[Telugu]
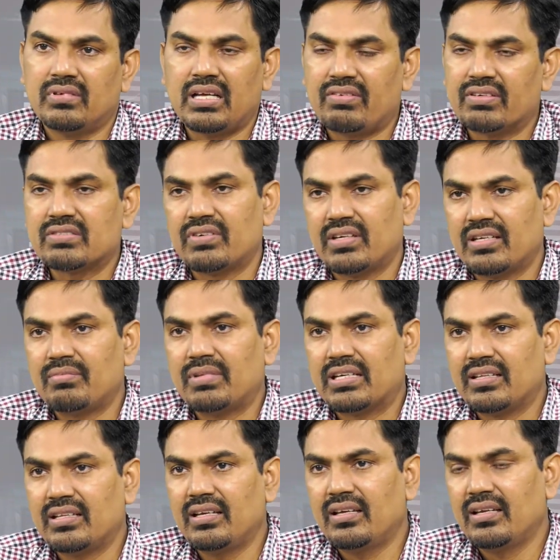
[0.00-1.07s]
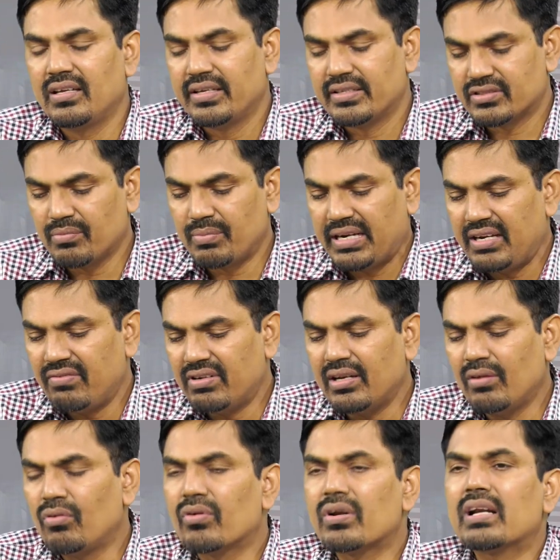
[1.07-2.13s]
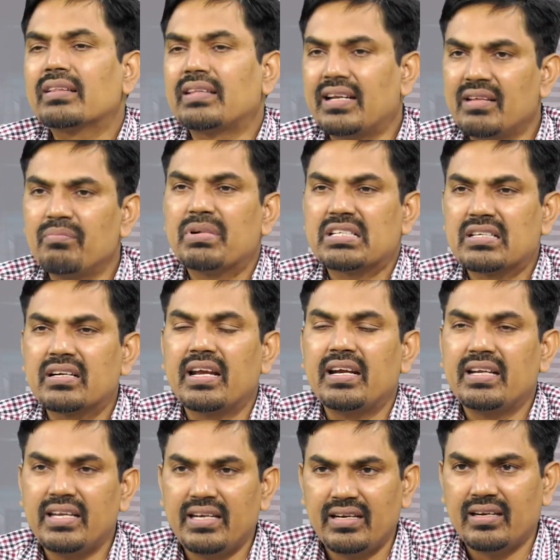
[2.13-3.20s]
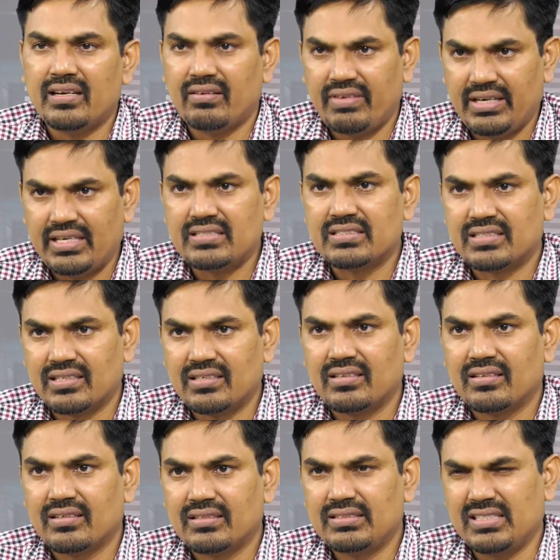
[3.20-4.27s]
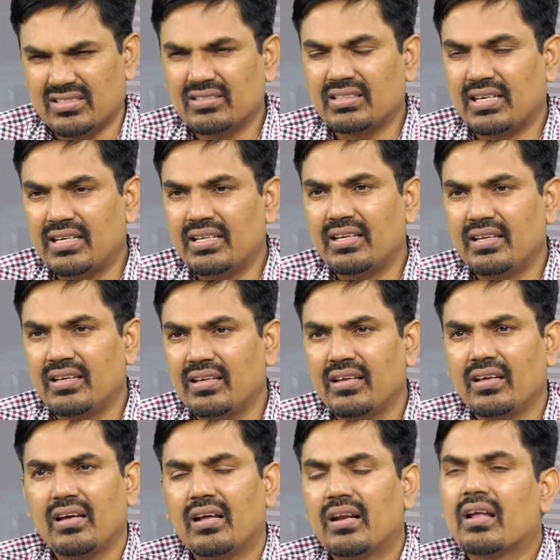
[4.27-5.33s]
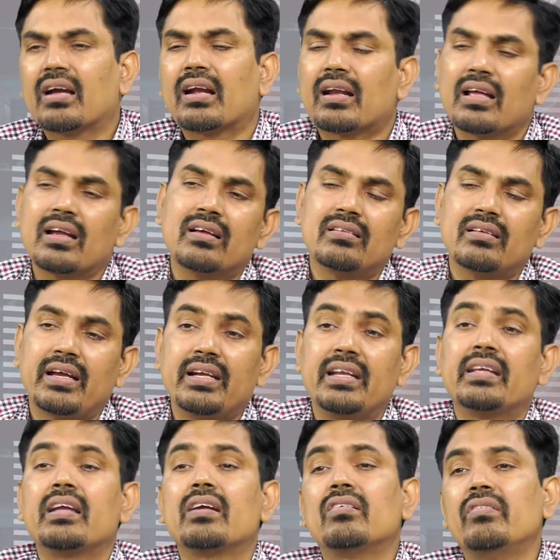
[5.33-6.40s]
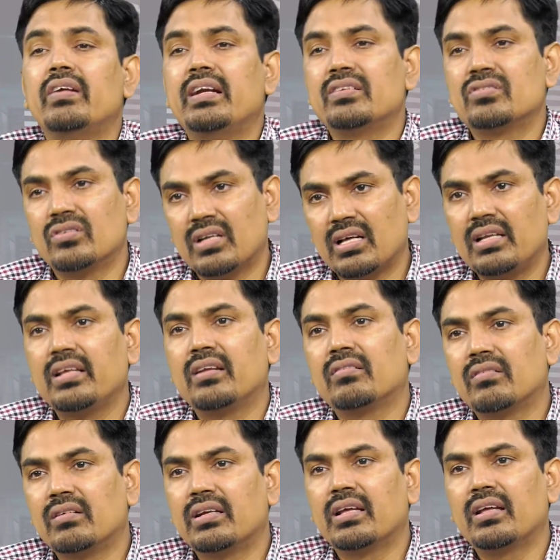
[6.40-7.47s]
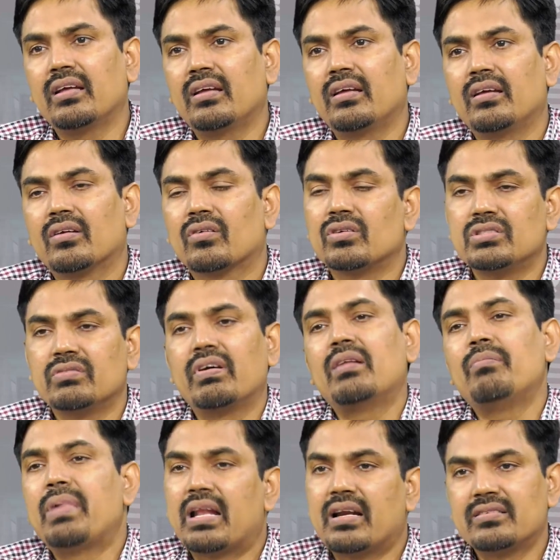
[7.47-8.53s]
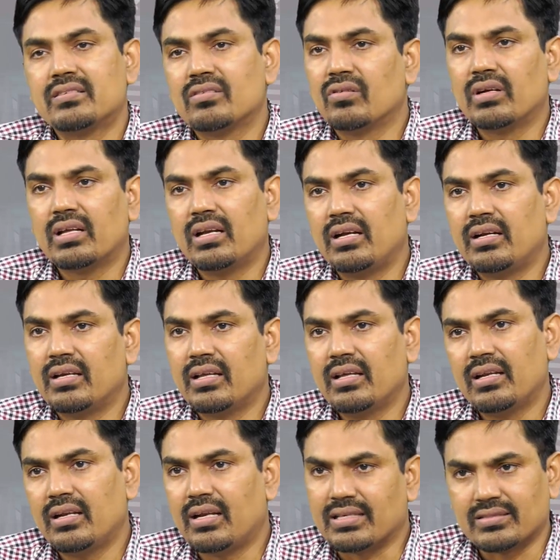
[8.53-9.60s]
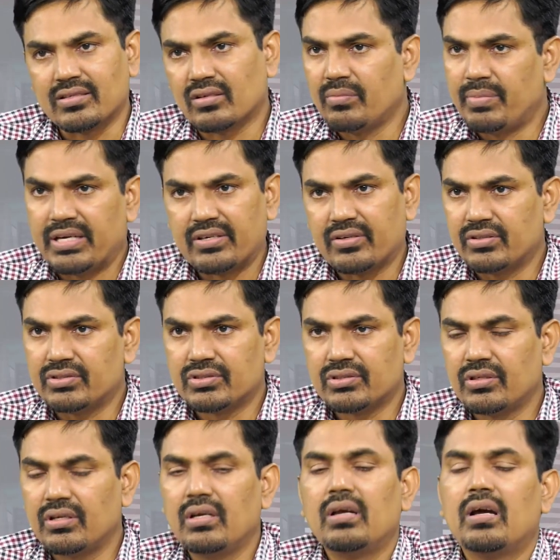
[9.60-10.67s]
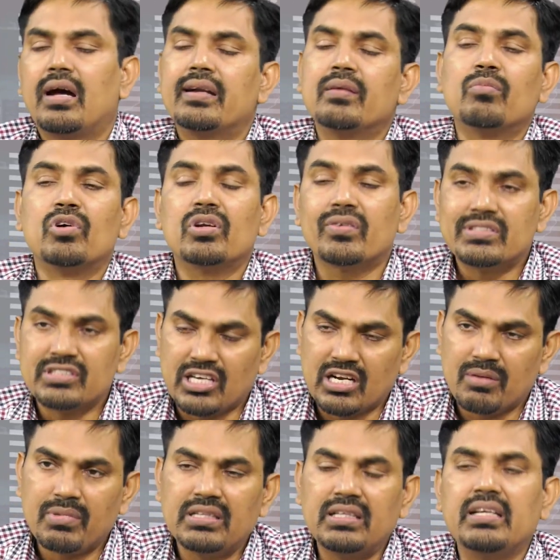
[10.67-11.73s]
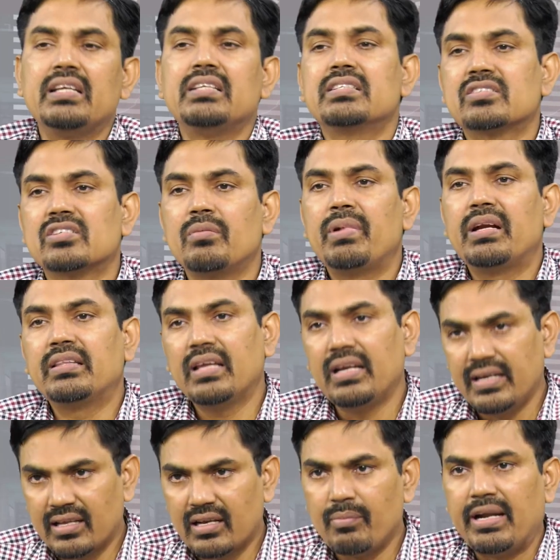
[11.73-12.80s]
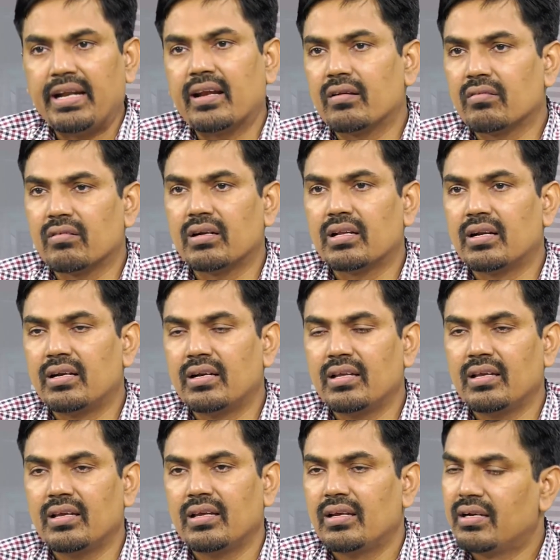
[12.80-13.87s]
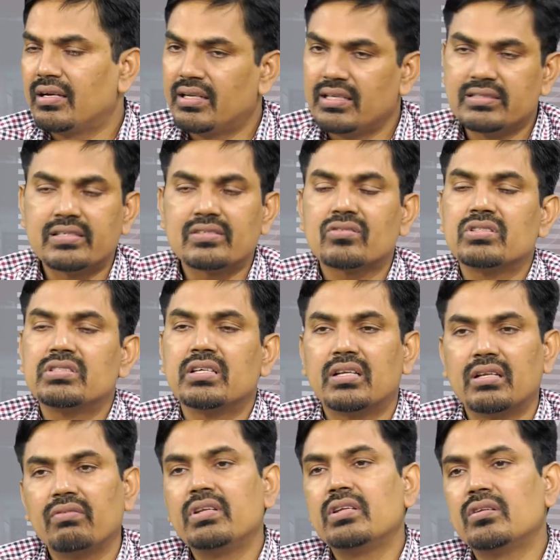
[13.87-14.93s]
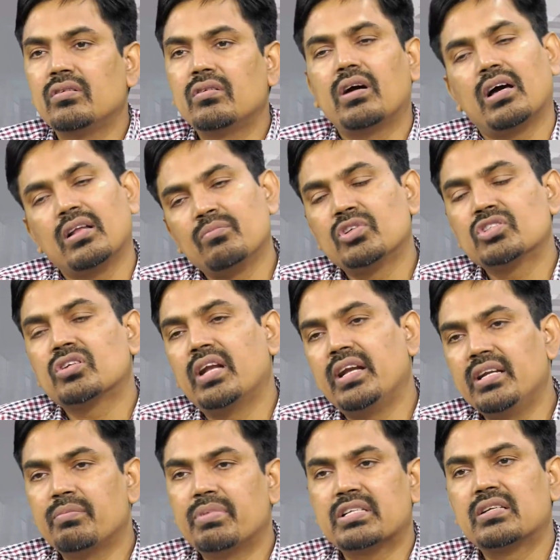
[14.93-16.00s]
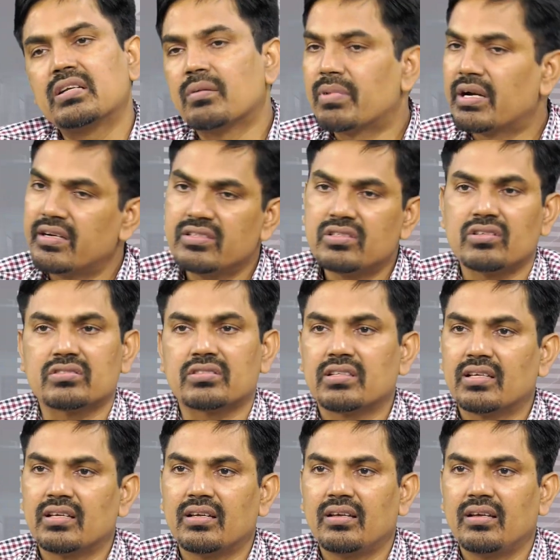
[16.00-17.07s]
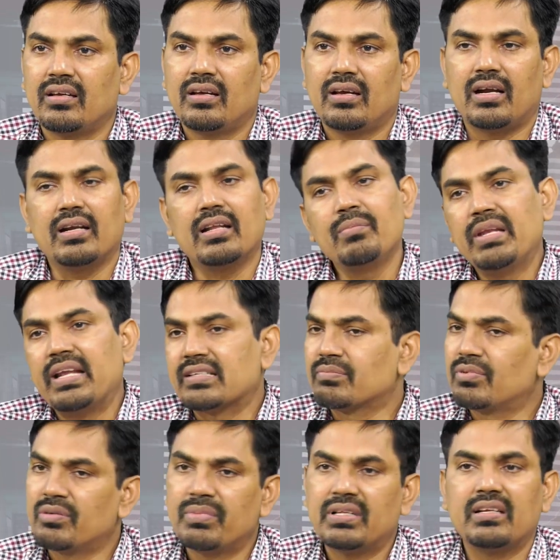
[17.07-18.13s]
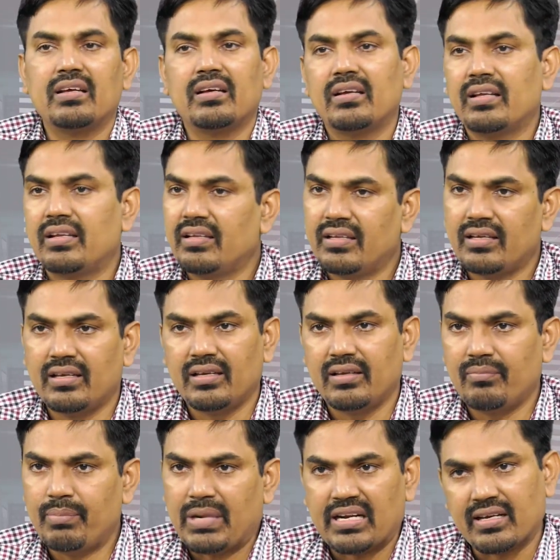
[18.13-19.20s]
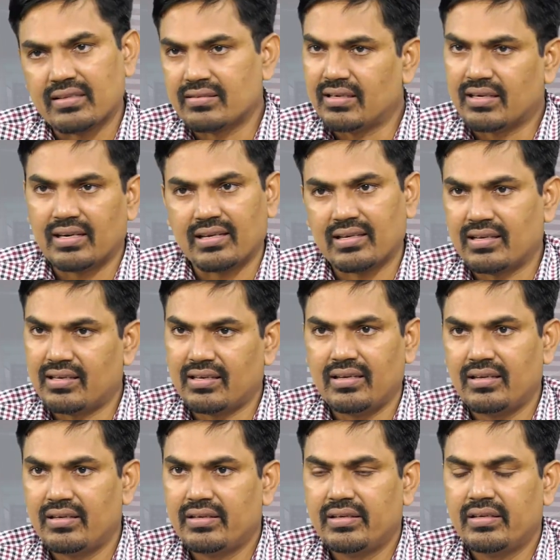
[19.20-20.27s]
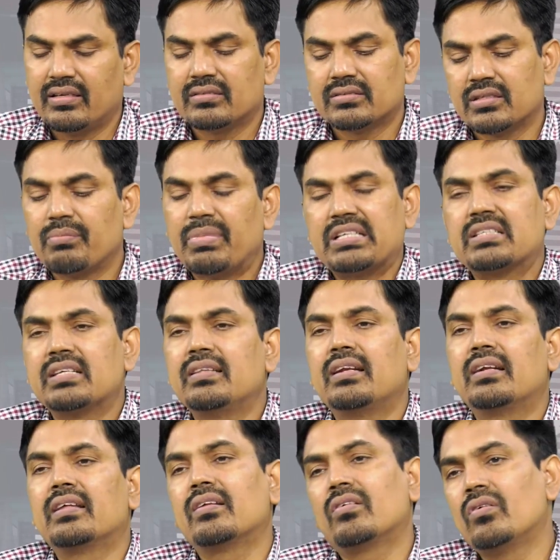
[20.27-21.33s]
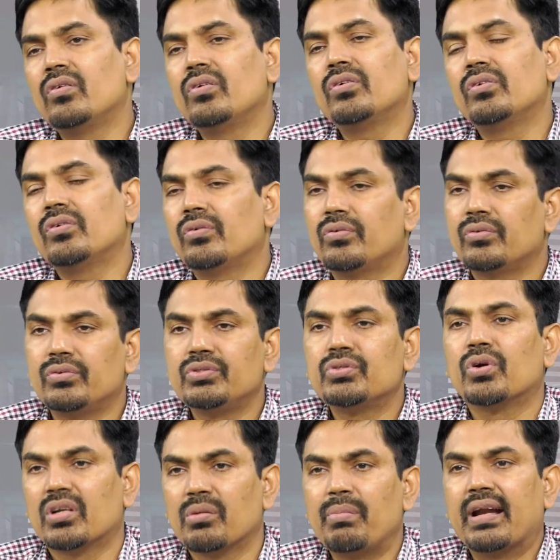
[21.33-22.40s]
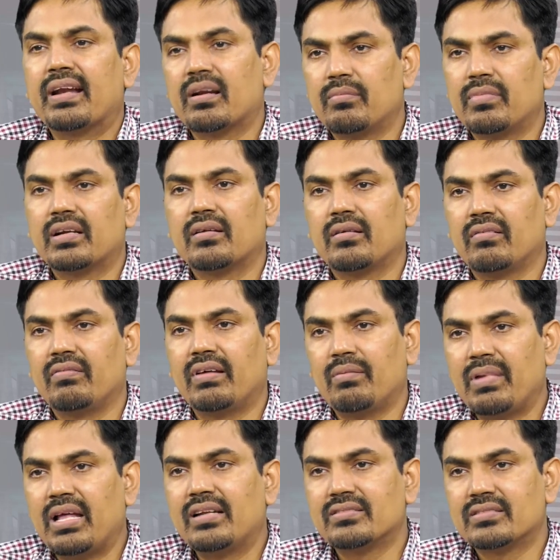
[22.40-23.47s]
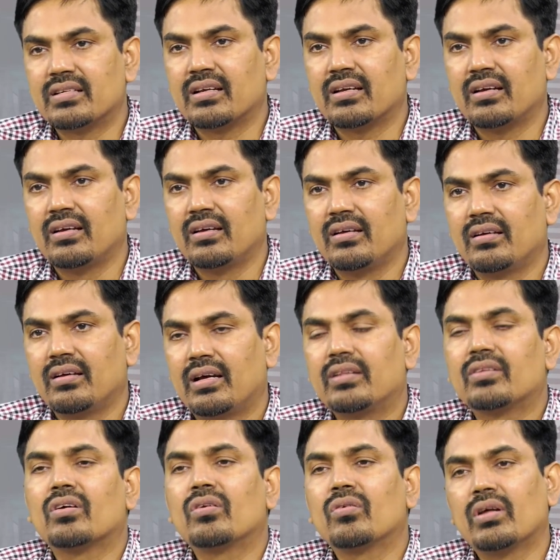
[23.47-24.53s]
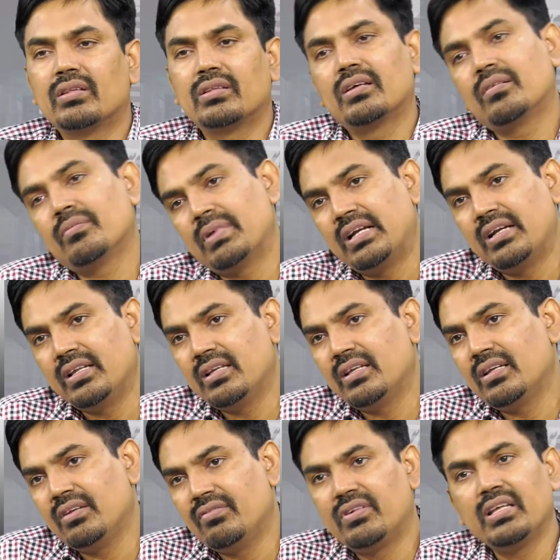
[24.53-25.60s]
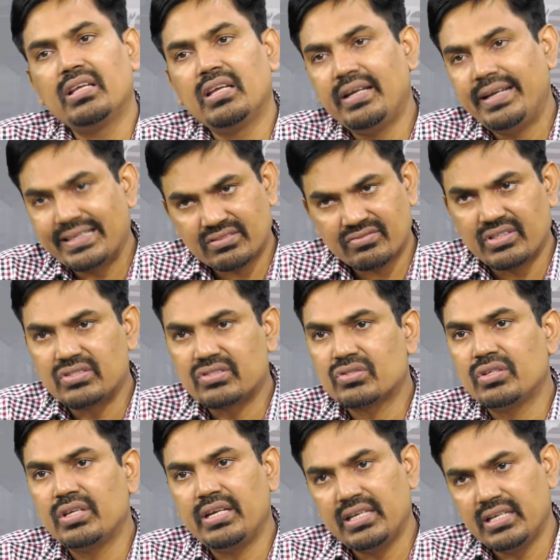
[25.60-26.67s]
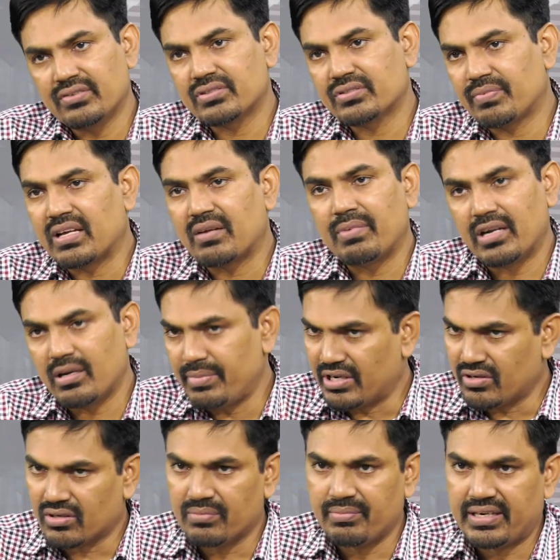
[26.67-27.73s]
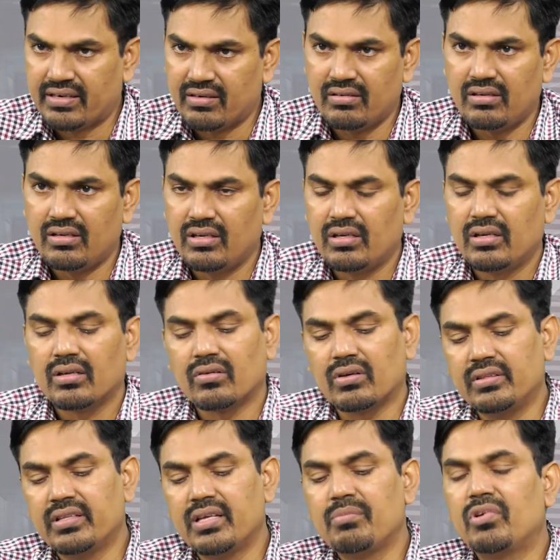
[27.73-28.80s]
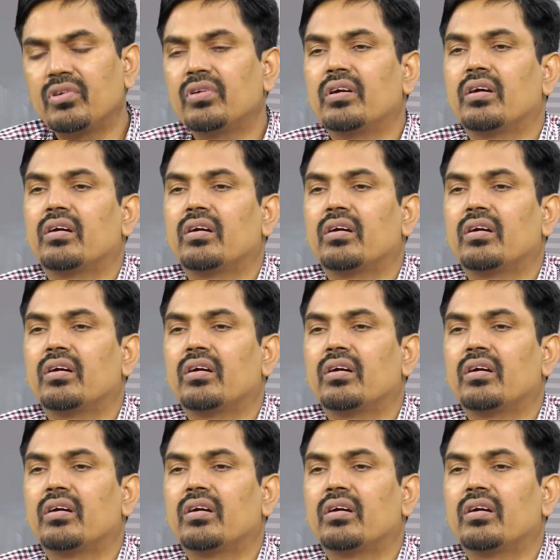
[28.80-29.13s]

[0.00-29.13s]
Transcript: డైవర్స్ఫైడ్ అనమాట ఇది సో మన నిఫ్టీలో ఓవరాల్ థర్టీన్ పర్సెంట్ ఐటీ వెయిటేజ్ జస్ట్ థర్టీనే నాకు అట్లా కాదు ఐటీకి ఎక్కువ వెయిటేజ్ ఉండాలి అనుకుంటే కొంచెం వెల్ బ్యాలెన్స్డ్గా ఉండాలంటే నాస్టాక్లో పెట్టుకోవచ్చు అండ్ మోరవర్ చాలామంది టీసీఎస్లో పెడితే ఇండియాలో పెట్టారనుకుంటారండి టీసీఎస్కి వచ్చే రెవెన్యూలో ఆల్మోస్ట్ నైంటీ పర్సెంట్ అబ్రాడ్ నుంచి వస్తుంది అంటే మీరు ఎక్స్పోర్ట్ మీద బెటర్ వస్తున్నట్లకే సో బెస్ట్ ఏంటంటే రెండు ఉంచుకోవటం బెటర్ అనమాట వెల్ బ్యాలెన్స్డ్గా అందుకని కొంత మనీని నిఫ్టీ ఇండెక్స్ ఫండ్స్ ఈటీఎఫ్స్ పర్మిట్లో పెట్టుకోవడం బెటర్ కొంతేమో